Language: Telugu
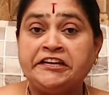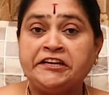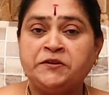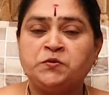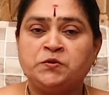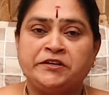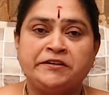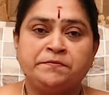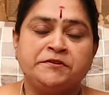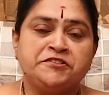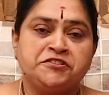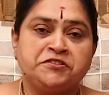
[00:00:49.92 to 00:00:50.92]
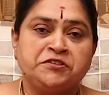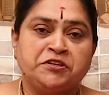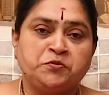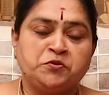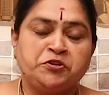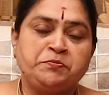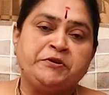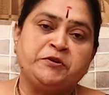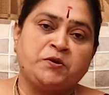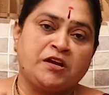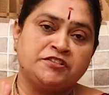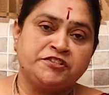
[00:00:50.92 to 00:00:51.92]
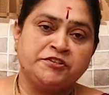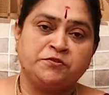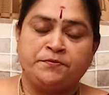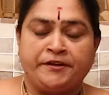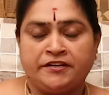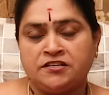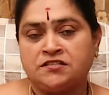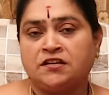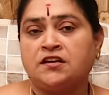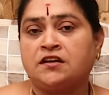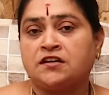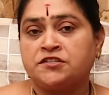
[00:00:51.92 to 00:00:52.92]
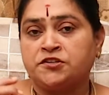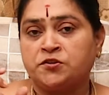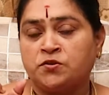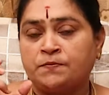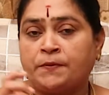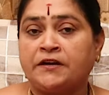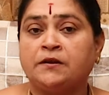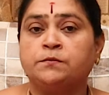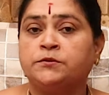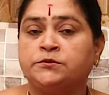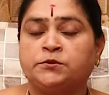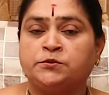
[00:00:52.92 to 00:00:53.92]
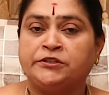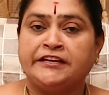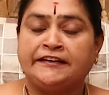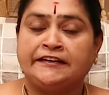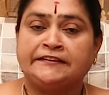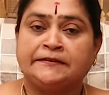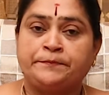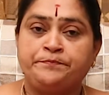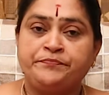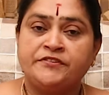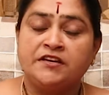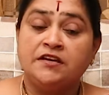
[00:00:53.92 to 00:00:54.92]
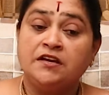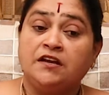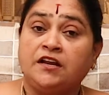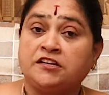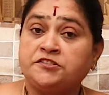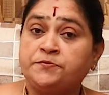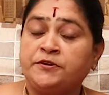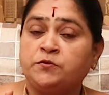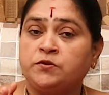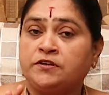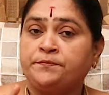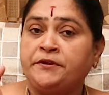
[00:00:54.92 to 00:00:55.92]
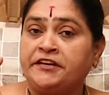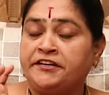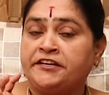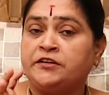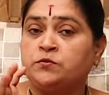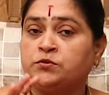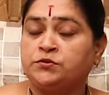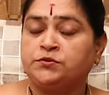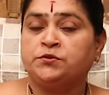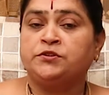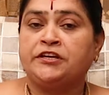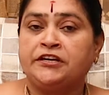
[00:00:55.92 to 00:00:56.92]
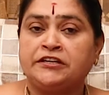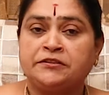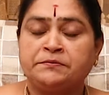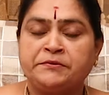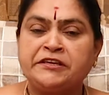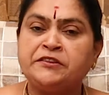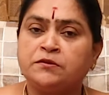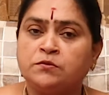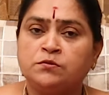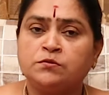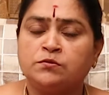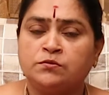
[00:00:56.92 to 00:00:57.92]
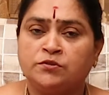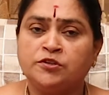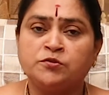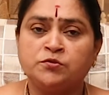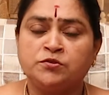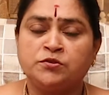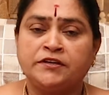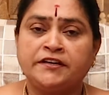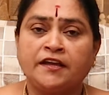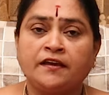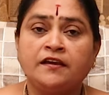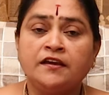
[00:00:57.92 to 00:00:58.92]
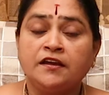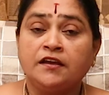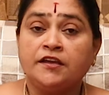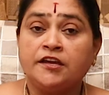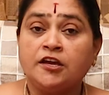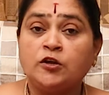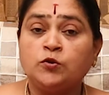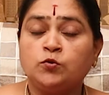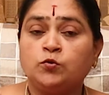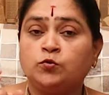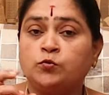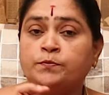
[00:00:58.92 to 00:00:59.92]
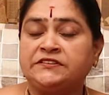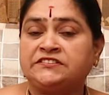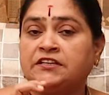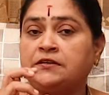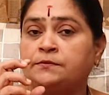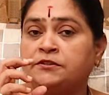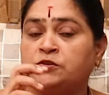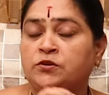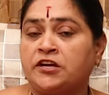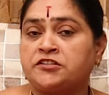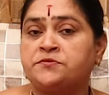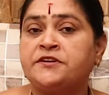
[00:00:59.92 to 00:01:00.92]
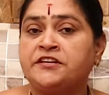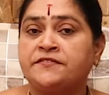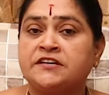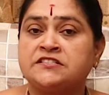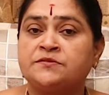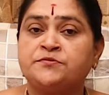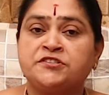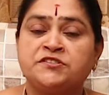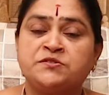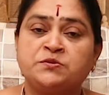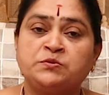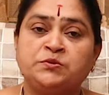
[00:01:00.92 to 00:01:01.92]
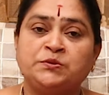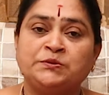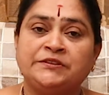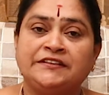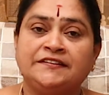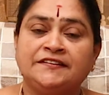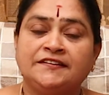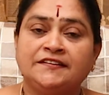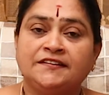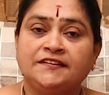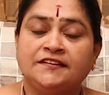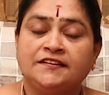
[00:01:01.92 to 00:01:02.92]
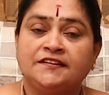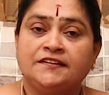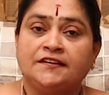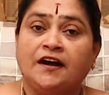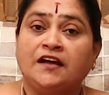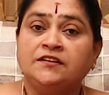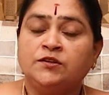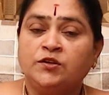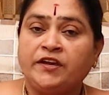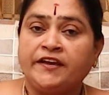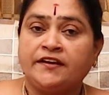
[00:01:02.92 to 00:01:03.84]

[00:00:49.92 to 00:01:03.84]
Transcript: ఏనుగు కనిపించింది అనుకోండి మీకు రాజయోగమే నిజంగా రాజయోగం పట్టబోతోంది అని అర్థం లక్ష్మి కూడా మీ ఇంటికి వస్తుంది అని అర్థం ఎందుకు ఏనుగు అంటే ఏనుగు కుంభస్థలమందు లక్ష్మి నివాసం చేస్తూ ఉంటుంది అందుకే